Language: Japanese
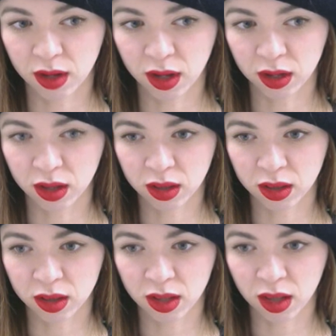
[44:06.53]
上がっ
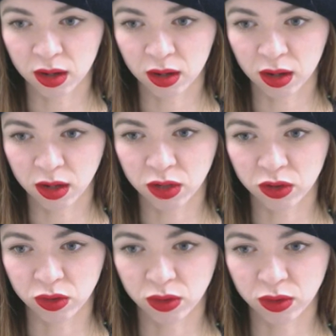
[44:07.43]
てからに
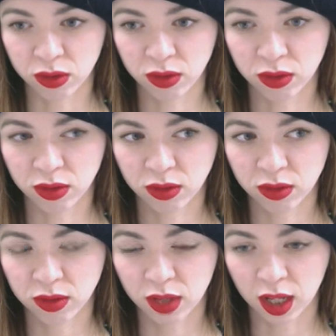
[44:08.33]
する
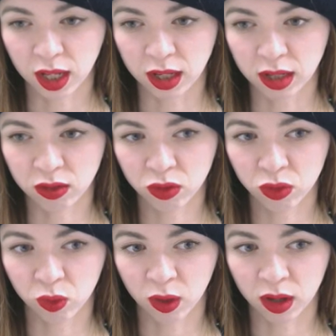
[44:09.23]
はいちょっ
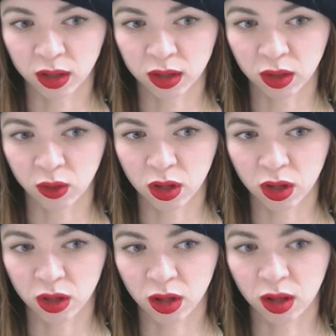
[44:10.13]
と上がったので
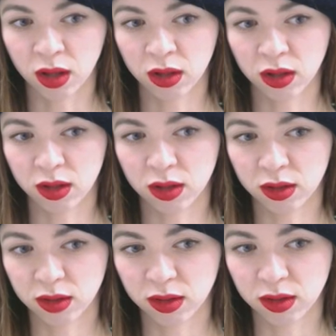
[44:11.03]
あ
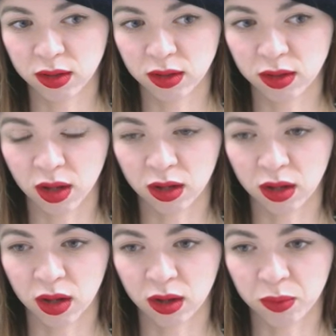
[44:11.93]
なん
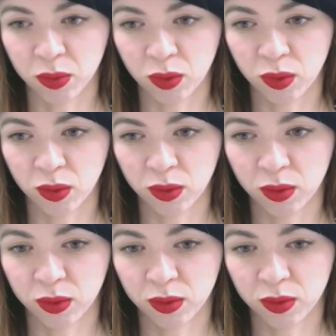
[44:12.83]
かも
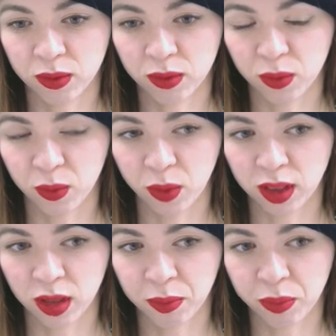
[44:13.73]
う終
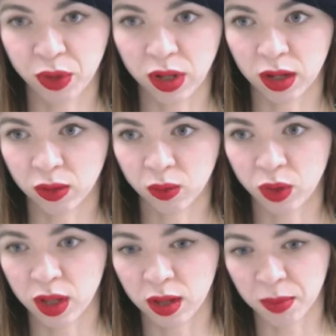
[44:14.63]
わったっぽいなこ
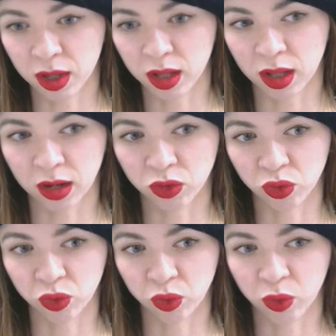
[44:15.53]
れで負けたら
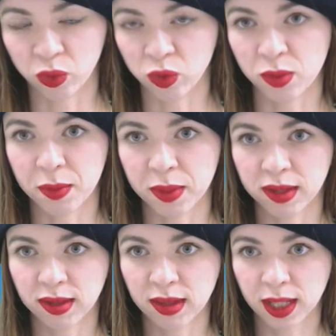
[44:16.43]
ちょっと様子見ま
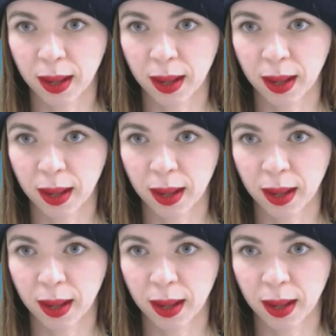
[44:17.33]
す